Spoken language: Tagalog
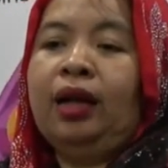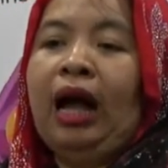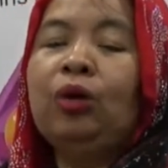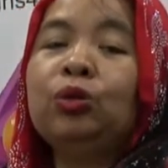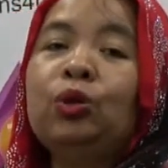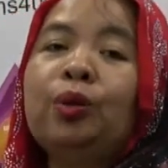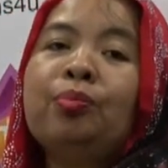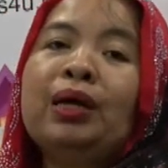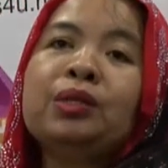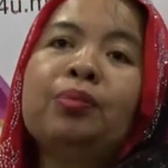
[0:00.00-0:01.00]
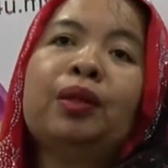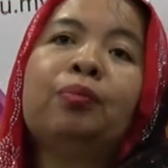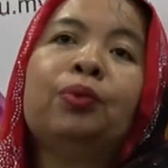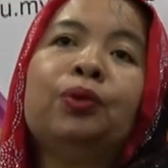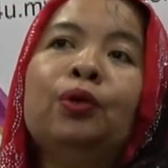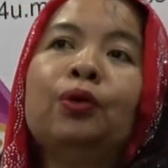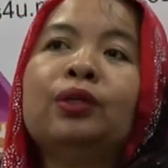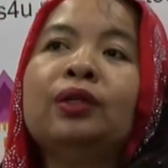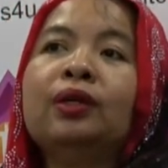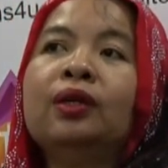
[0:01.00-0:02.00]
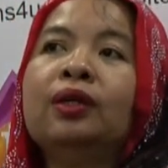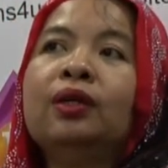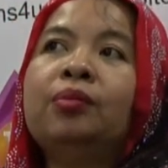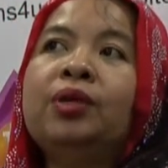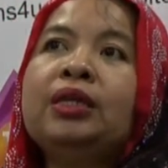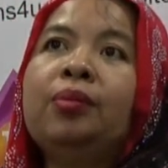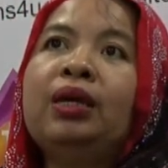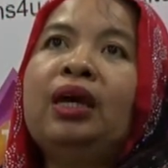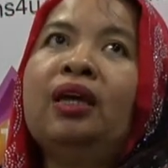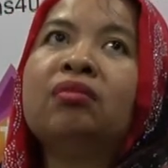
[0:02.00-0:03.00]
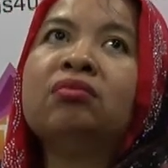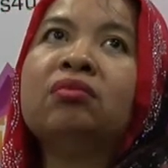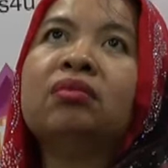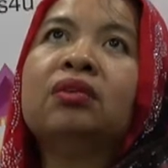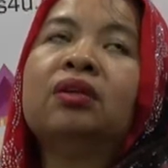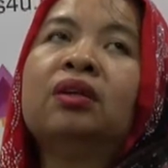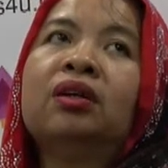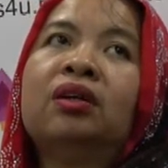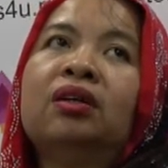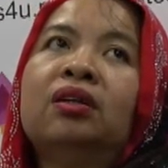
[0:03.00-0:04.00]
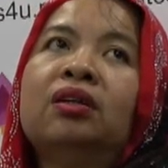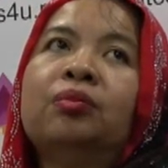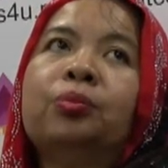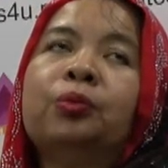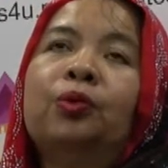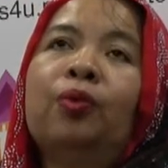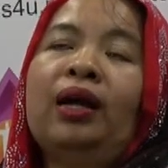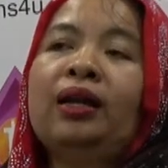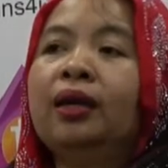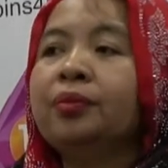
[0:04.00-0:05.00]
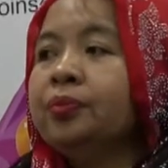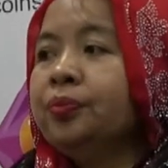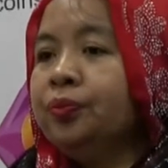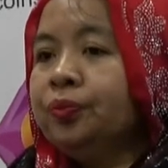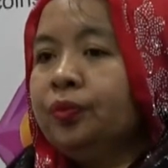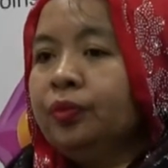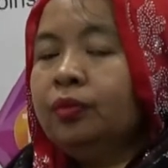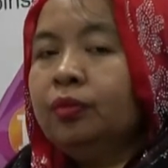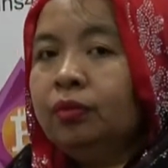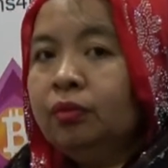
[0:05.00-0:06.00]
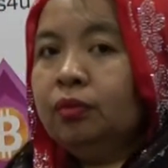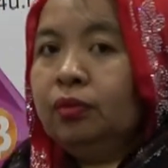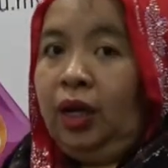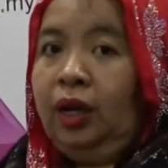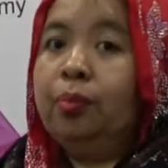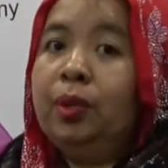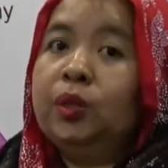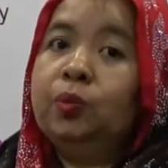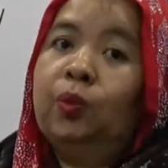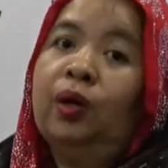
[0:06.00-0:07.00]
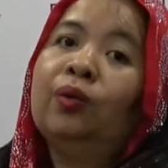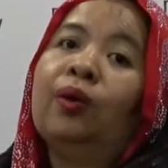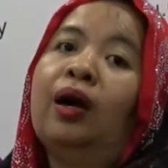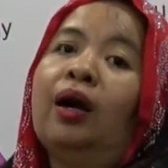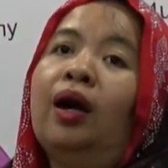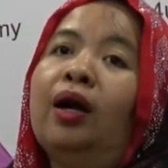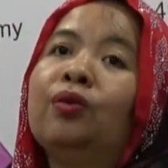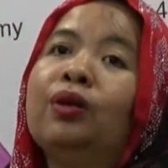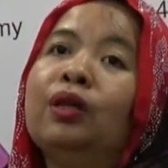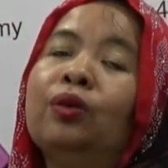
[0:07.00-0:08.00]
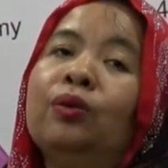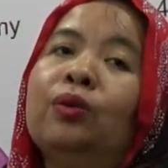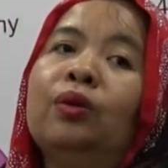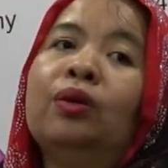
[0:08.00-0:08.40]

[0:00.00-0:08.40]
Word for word: Auto investment po 'yon. Ibig sabihin, uh, kunwari, nag-invest po kayo araw na to,